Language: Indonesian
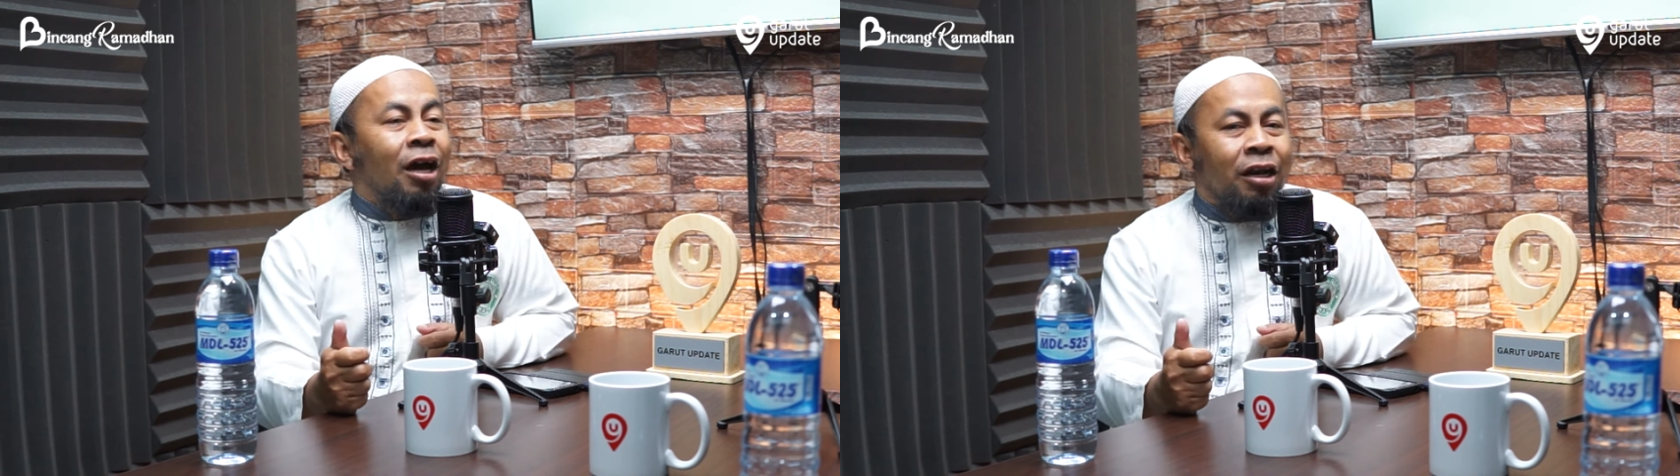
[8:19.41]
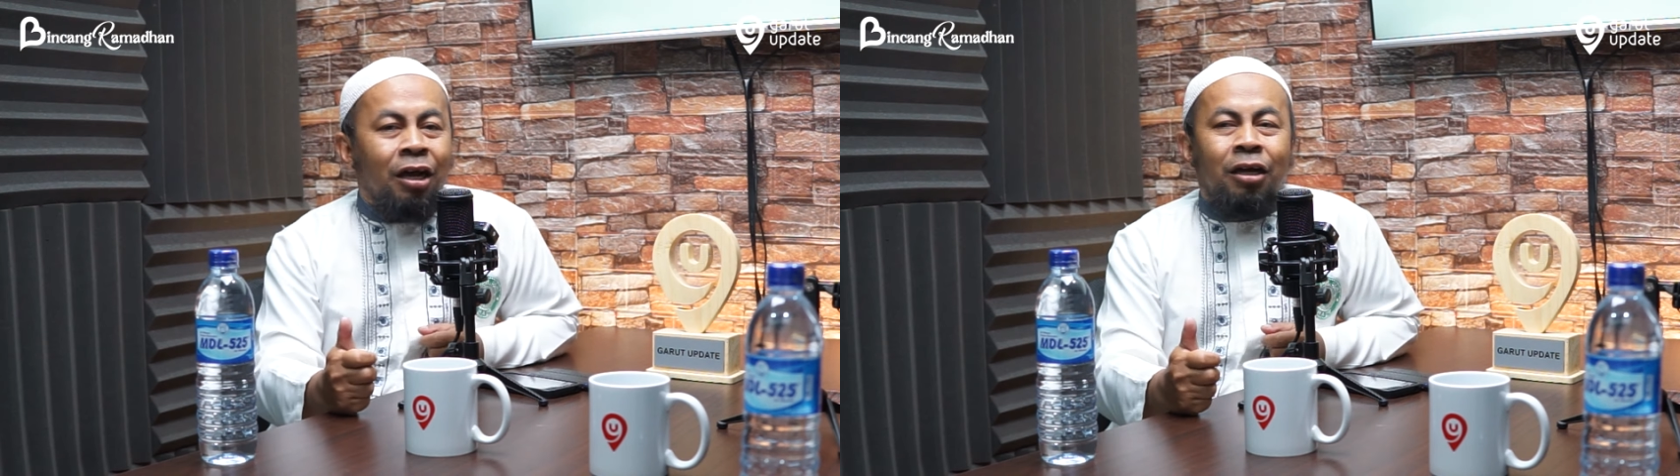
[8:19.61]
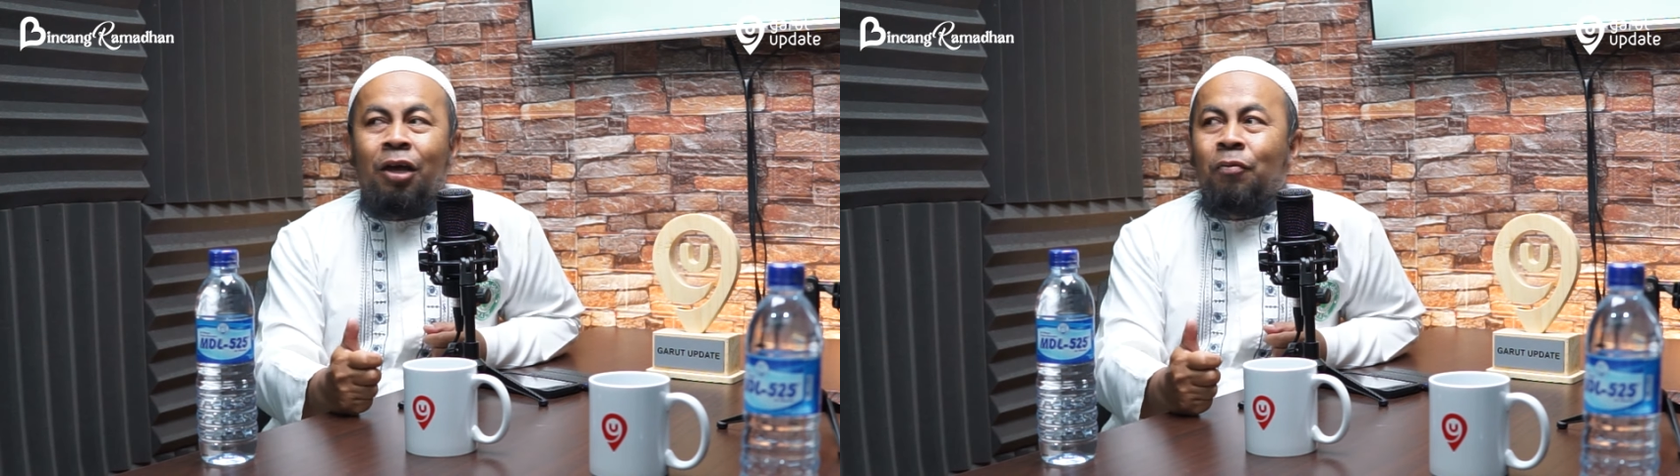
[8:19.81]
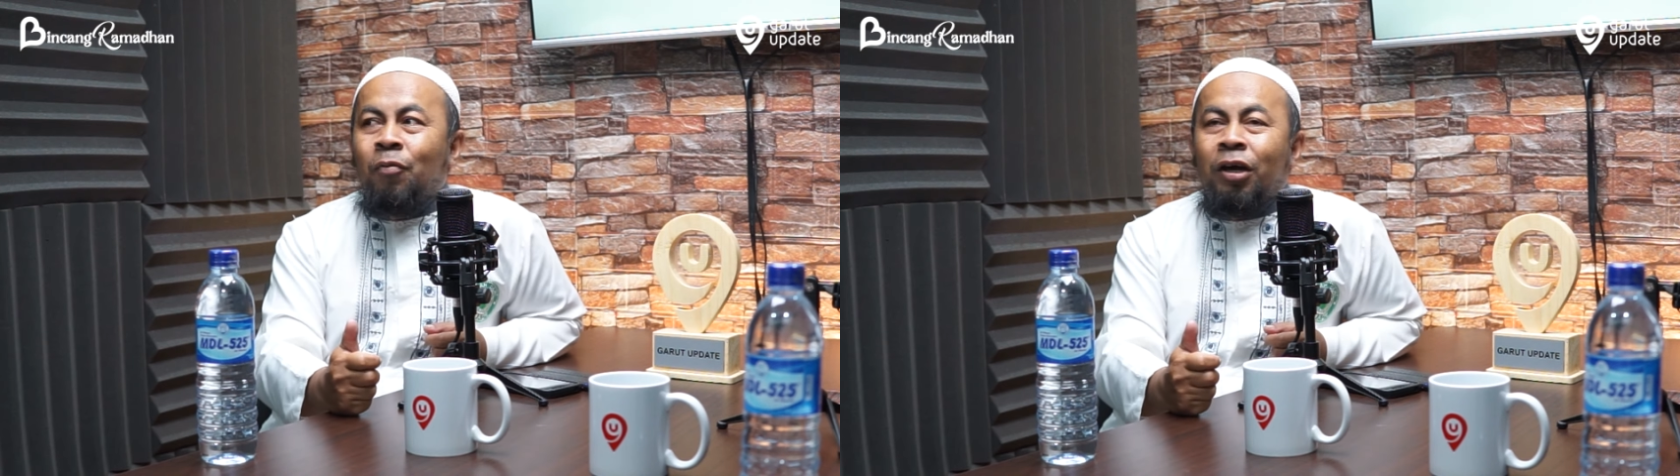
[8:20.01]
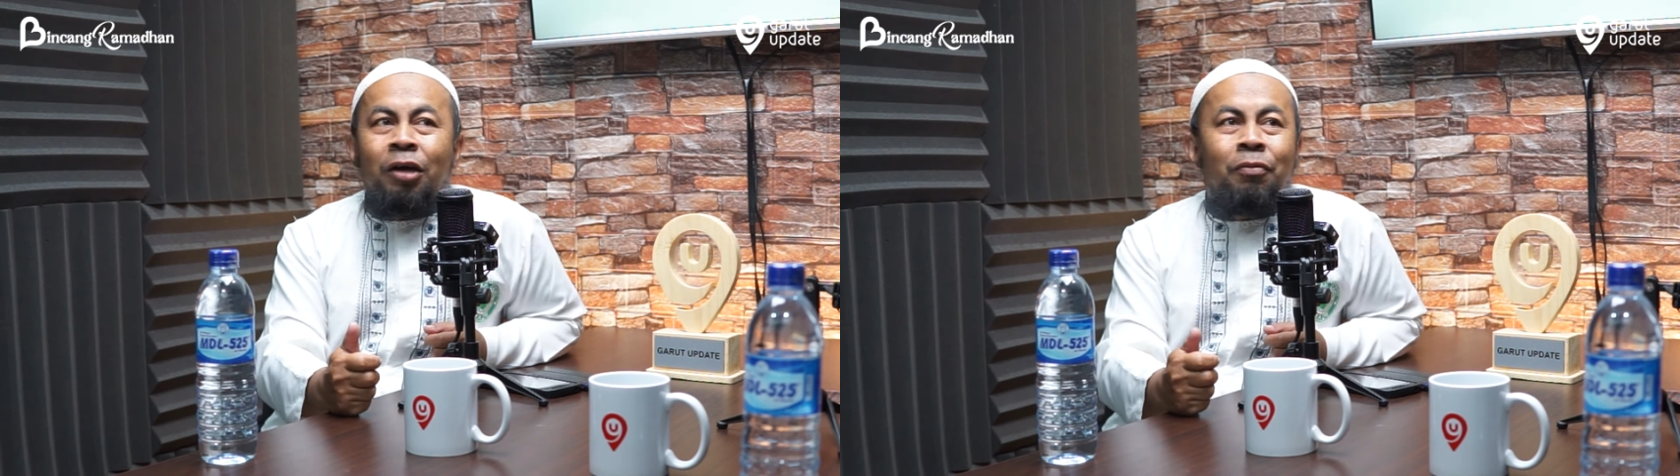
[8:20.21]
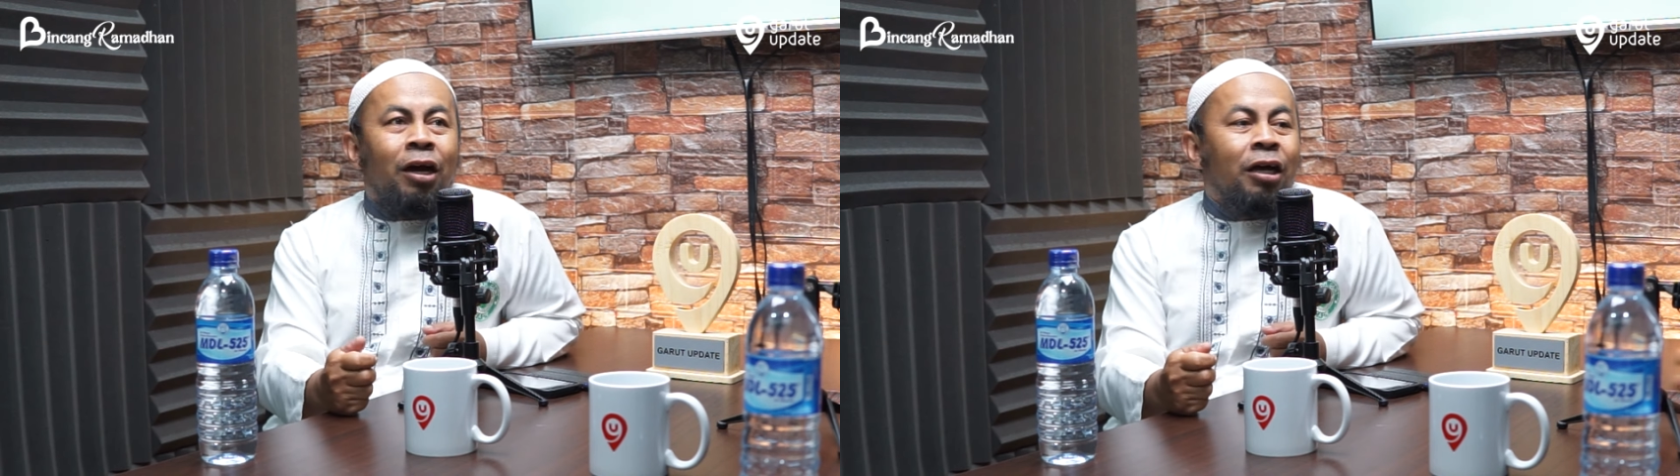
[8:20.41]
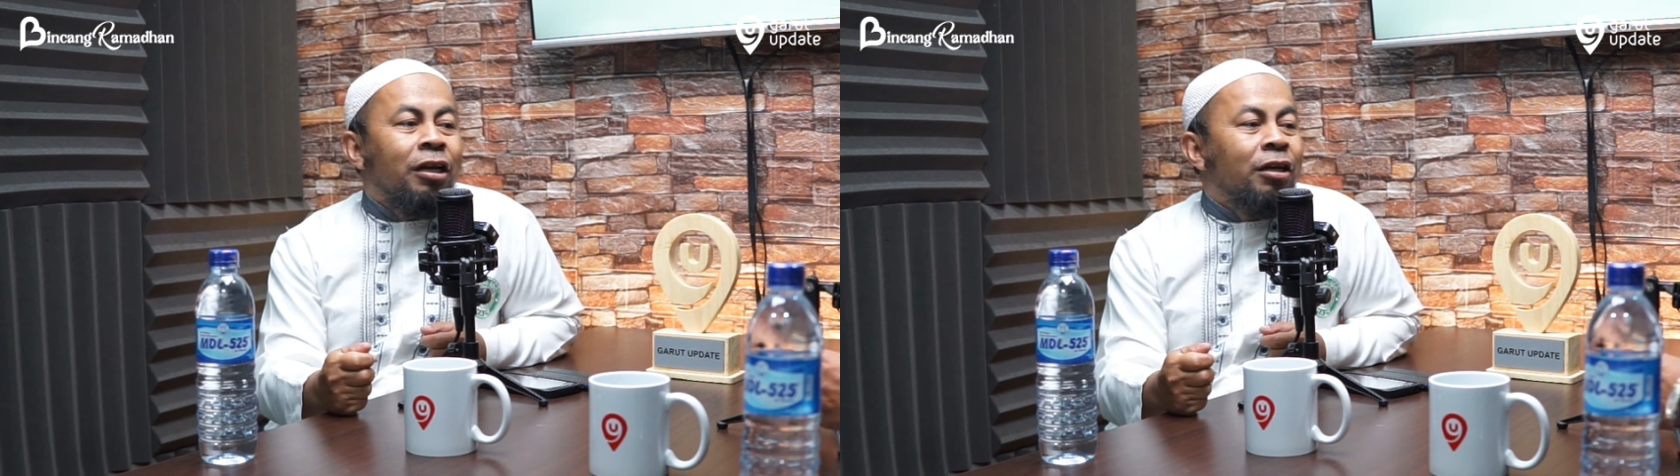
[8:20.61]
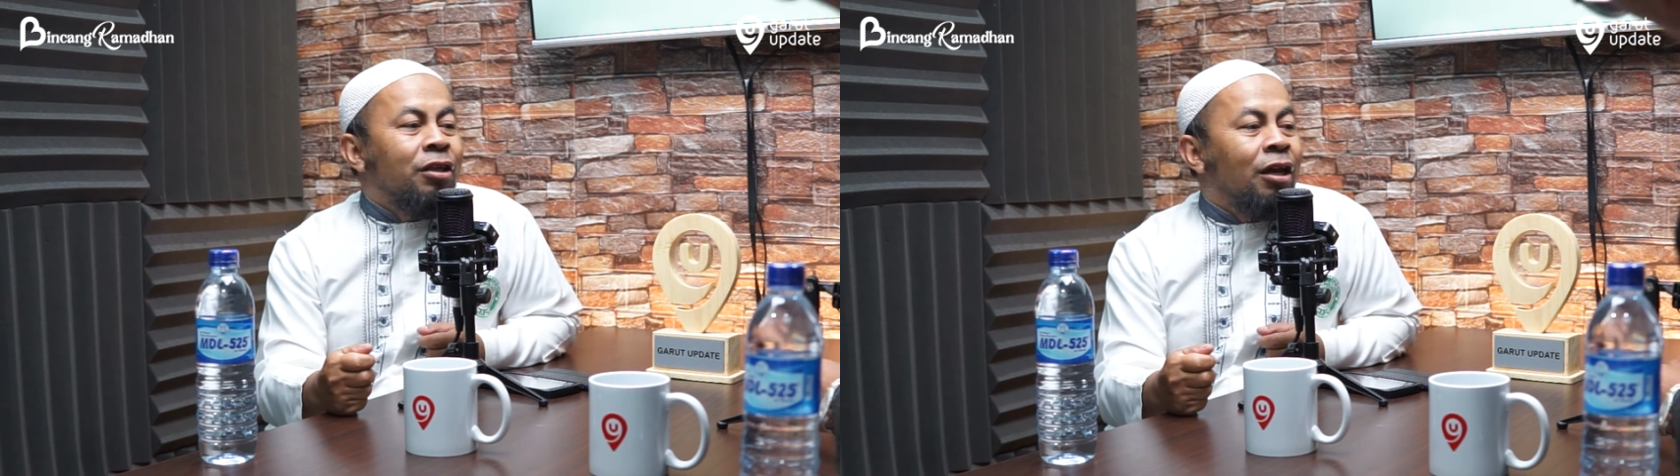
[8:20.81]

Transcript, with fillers: jarang yang membagikan makanan di